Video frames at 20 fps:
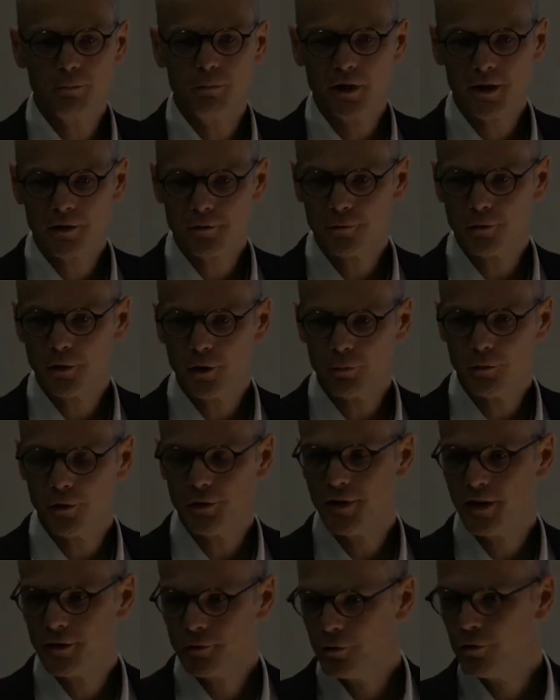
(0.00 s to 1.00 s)
plateformes
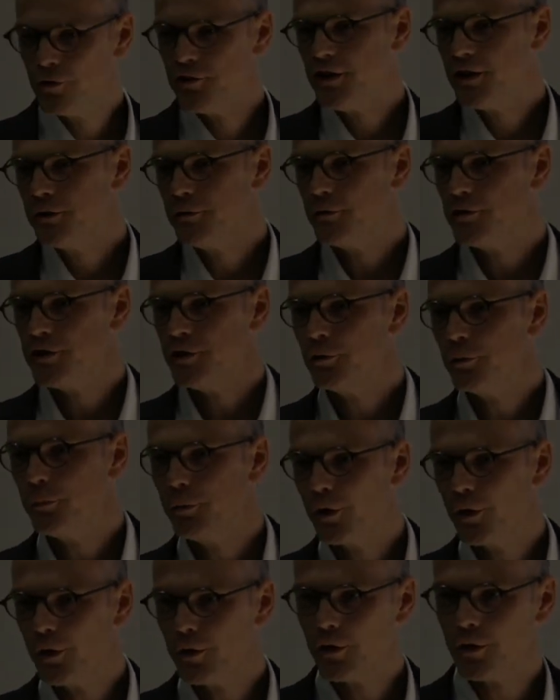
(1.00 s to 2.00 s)
technologiques de
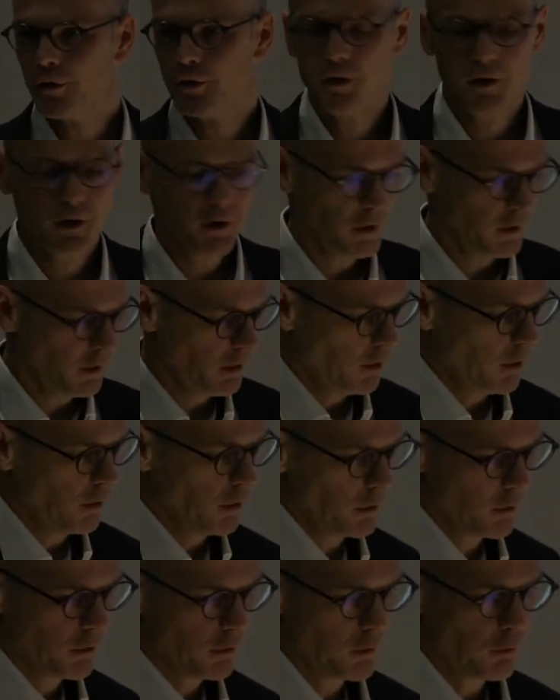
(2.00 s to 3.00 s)
Génopole
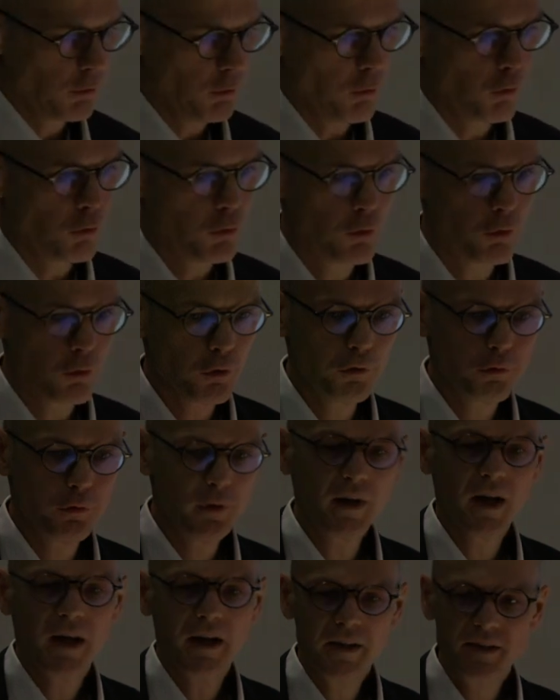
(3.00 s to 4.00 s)
ont
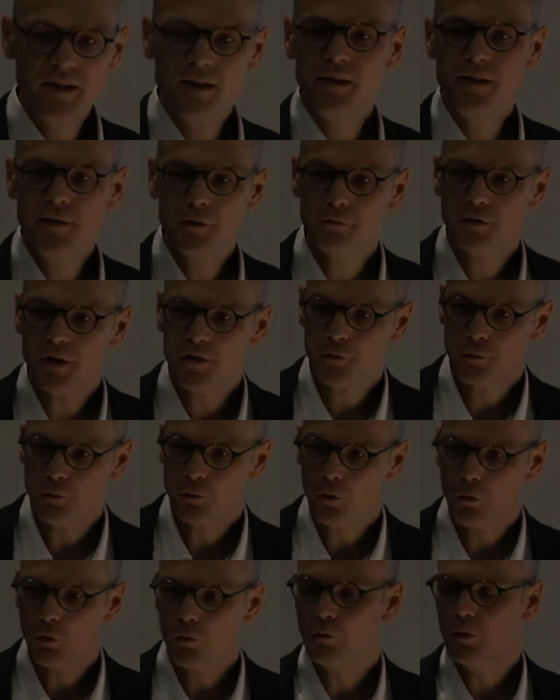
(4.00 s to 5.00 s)
conduit à aider
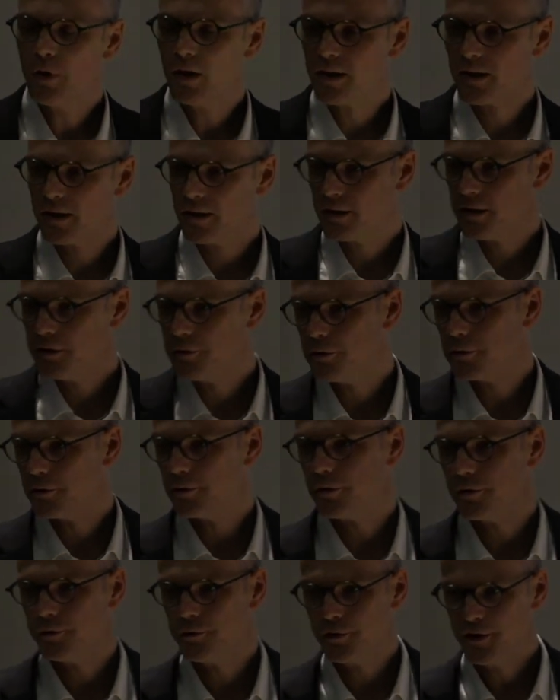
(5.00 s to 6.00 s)
l'innovation ou à créer de,
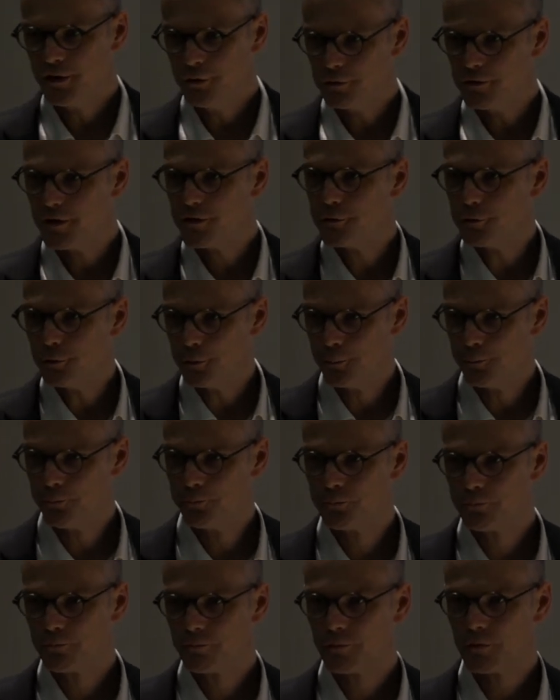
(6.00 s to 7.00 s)
l'innovation.
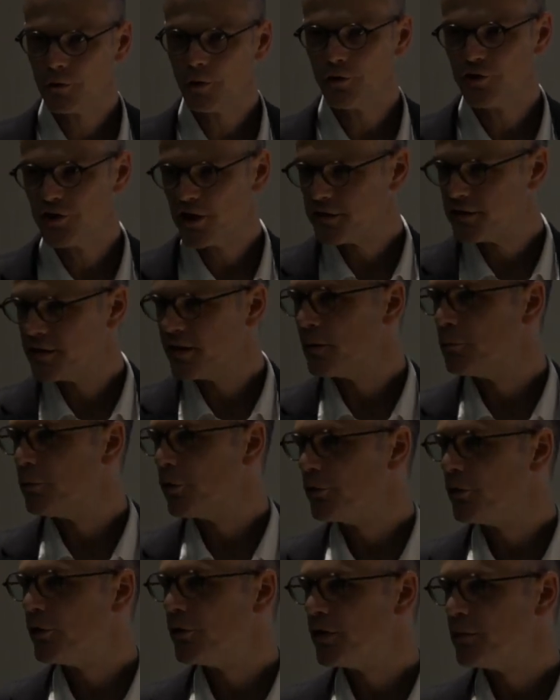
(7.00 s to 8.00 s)
Alors déjà, c'est
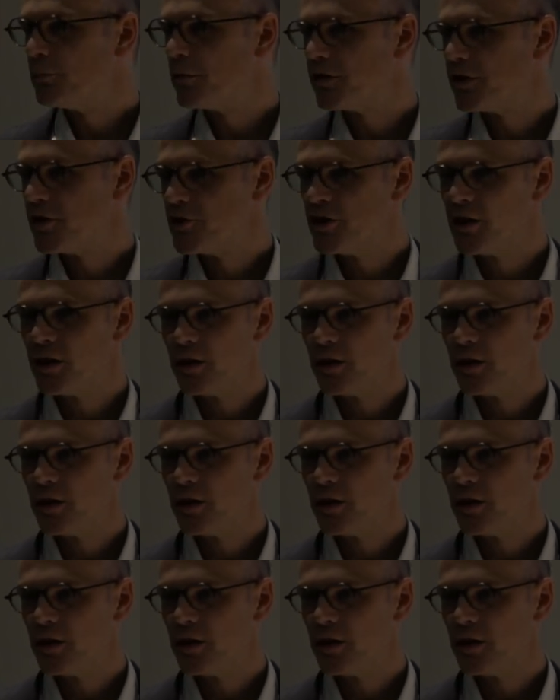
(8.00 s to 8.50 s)
important, c'est de partager